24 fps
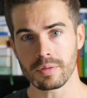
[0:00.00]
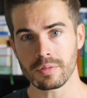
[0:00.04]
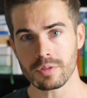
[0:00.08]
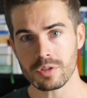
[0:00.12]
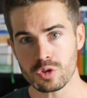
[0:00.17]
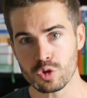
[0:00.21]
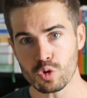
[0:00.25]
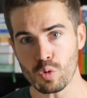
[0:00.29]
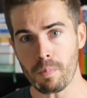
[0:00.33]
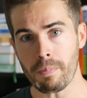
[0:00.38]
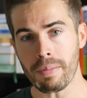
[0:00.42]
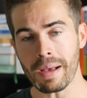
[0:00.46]

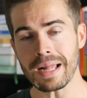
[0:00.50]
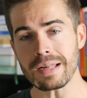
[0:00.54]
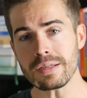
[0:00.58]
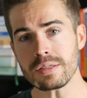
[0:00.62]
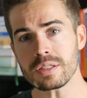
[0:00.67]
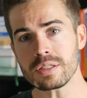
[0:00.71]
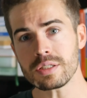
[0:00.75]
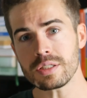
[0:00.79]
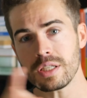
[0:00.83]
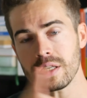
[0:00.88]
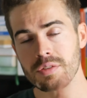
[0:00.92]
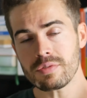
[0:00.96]

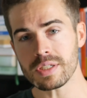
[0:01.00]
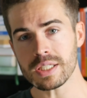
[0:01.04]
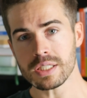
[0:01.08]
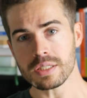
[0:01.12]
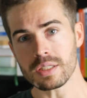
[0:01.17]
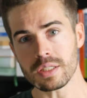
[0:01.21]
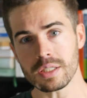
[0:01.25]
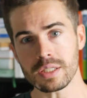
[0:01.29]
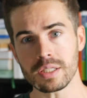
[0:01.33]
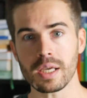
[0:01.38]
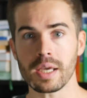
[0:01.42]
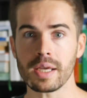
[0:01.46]
Sobald die
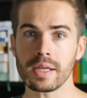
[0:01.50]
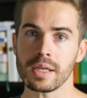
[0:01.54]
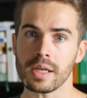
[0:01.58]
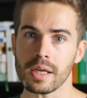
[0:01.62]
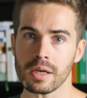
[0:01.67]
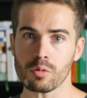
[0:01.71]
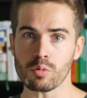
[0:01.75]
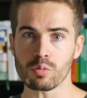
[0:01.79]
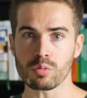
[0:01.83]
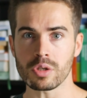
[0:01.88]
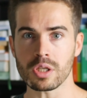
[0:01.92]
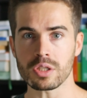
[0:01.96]
westliche
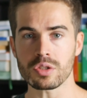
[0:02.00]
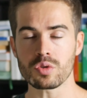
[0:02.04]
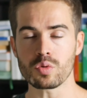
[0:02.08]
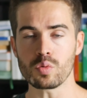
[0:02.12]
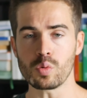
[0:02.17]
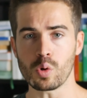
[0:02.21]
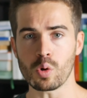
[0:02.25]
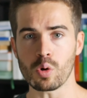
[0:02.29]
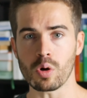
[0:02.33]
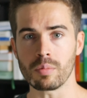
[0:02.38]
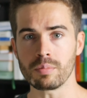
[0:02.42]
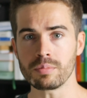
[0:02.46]
Ernährung
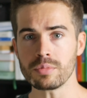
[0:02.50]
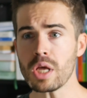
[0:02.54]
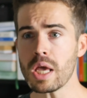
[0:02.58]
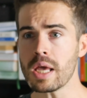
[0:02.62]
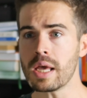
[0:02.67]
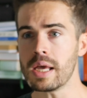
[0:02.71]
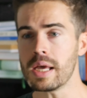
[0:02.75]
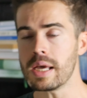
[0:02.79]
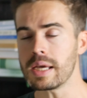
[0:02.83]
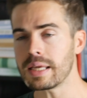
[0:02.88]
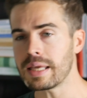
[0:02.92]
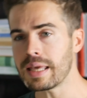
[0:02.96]
dazukommt,
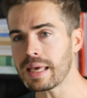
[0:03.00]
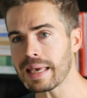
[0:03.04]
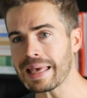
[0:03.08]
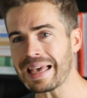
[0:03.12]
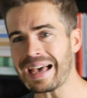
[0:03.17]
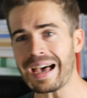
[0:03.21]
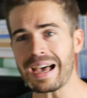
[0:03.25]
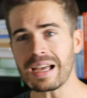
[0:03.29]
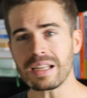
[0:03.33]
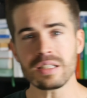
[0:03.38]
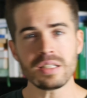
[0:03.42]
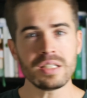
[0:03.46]

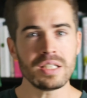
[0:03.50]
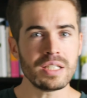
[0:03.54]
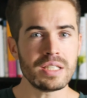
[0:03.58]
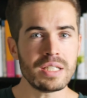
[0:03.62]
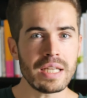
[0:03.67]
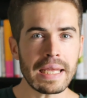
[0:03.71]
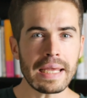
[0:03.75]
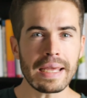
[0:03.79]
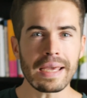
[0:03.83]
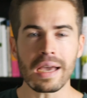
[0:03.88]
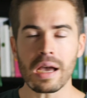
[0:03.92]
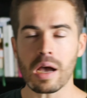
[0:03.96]
geraten die
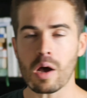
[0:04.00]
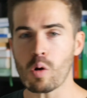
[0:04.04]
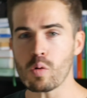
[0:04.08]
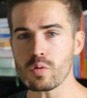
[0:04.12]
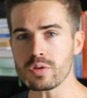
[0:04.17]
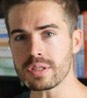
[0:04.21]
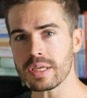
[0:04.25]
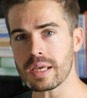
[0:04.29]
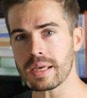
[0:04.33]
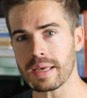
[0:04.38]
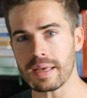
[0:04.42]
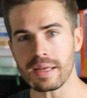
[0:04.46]
Dinge
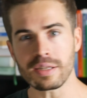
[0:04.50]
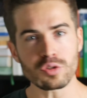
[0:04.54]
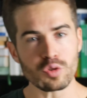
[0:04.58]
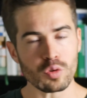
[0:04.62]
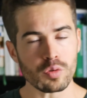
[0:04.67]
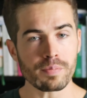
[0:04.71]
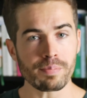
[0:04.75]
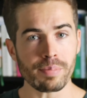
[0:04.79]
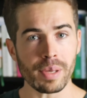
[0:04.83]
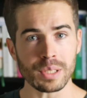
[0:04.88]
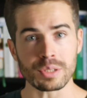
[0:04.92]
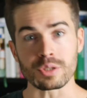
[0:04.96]
außer Rand
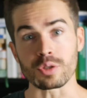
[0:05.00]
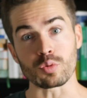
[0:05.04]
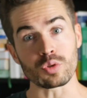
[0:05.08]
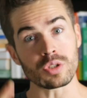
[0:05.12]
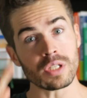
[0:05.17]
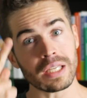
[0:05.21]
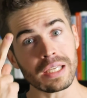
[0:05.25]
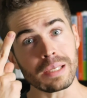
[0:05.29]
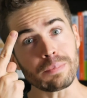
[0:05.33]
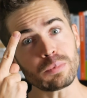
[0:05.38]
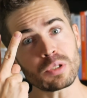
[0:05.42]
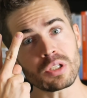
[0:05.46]
und Band. Und
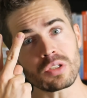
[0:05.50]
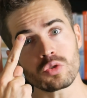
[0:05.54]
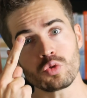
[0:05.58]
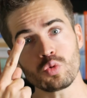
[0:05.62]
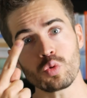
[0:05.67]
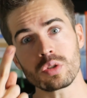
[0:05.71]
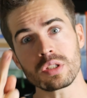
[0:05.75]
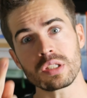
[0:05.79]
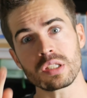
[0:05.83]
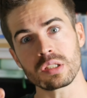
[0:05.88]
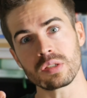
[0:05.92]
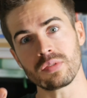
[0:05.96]
da gibt es
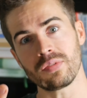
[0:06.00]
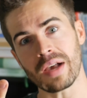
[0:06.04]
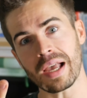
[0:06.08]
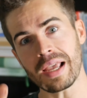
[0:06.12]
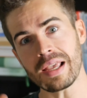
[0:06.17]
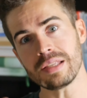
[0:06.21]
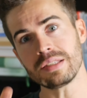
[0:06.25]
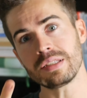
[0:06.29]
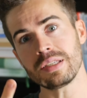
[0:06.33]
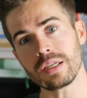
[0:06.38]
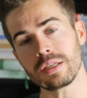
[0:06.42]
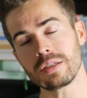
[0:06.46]
nur
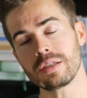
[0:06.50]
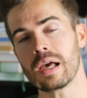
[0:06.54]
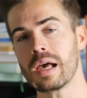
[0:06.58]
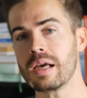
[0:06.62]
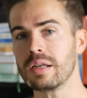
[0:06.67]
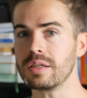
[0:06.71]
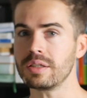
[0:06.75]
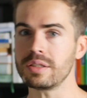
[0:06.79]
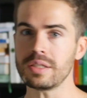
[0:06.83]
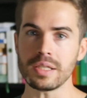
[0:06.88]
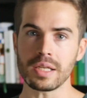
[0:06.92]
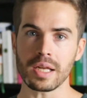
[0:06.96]
zwei
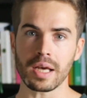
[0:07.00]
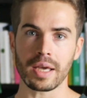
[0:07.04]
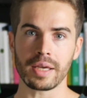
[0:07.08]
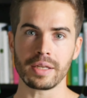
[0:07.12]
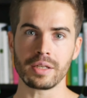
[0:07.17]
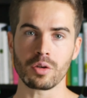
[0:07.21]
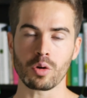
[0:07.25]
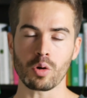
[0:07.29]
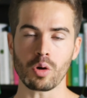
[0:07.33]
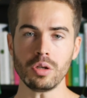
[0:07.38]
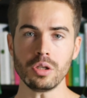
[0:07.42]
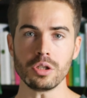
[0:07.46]
Signale, die da
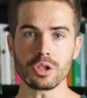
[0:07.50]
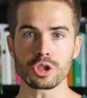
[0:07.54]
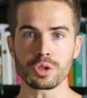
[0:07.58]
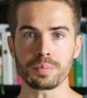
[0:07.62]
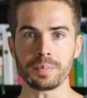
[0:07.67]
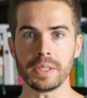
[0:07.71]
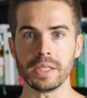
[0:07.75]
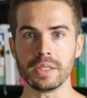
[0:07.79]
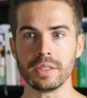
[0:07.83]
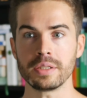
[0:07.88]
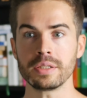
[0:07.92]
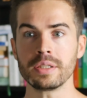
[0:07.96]
eine Rolle
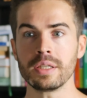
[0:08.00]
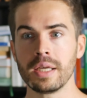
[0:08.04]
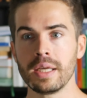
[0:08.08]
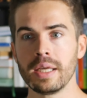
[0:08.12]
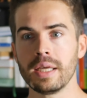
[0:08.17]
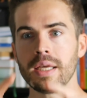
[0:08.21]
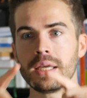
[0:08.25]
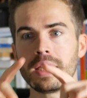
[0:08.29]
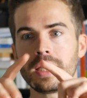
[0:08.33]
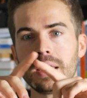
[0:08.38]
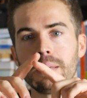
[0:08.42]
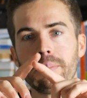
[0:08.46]
spielen
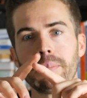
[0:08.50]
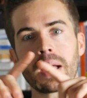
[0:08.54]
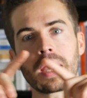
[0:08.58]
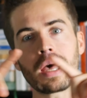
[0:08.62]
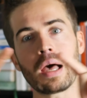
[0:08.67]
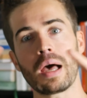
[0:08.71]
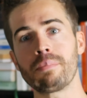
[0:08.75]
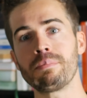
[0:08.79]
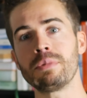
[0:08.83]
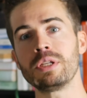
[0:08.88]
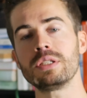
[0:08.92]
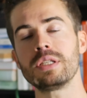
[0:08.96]
im
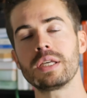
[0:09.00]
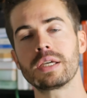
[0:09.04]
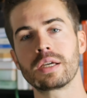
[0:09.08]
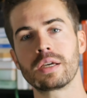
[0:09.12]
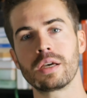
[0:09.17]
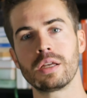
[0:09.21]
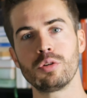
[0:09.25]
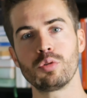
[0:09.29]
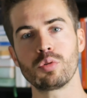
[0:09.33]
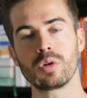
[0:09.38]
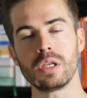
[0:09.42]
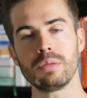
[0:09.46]
Rahmen der
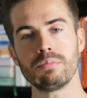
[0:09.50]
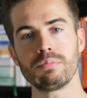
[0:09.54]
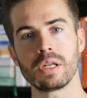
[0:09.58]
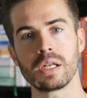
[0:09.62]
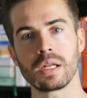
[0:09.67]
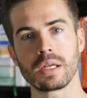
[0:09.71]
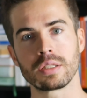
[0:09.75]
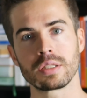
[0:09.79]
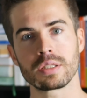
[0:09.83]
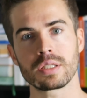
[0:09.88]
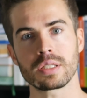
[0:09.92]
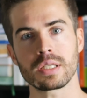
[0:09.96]

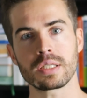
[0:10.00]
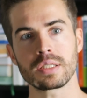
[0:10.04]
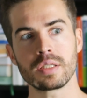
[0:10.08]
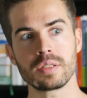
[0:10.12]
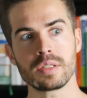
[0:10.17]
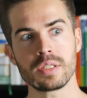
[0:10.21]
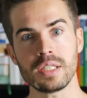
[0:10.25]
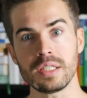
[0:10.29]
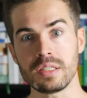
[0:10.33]
Kalorienbilanz. Das ist